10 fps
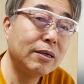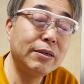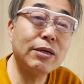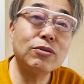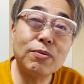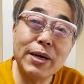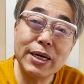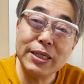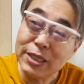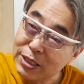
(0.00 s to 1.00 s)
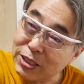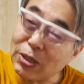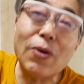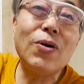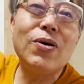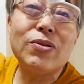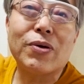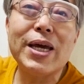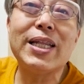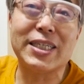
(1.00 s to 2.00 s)
レフト前にちょこーんと
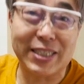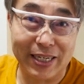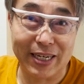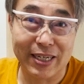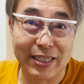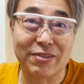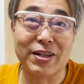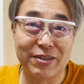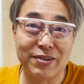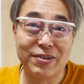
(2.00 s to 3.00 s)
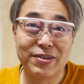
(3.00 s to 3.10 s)
K 出したんや、サトデル。